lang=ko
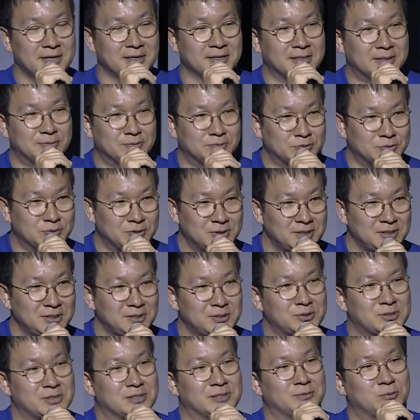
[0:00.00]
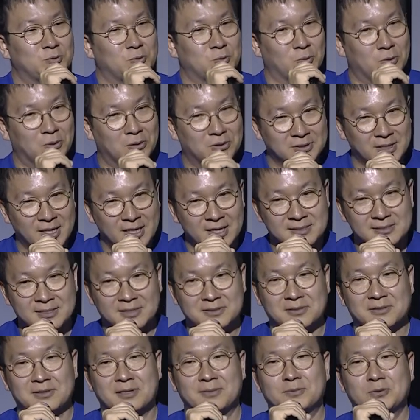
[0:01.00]
이분이 지금 또 올거나이즈랑
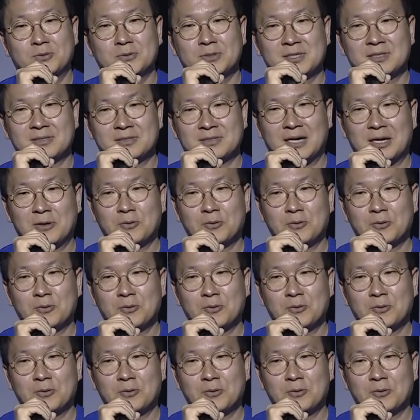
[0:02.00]
저희가 프로젝트를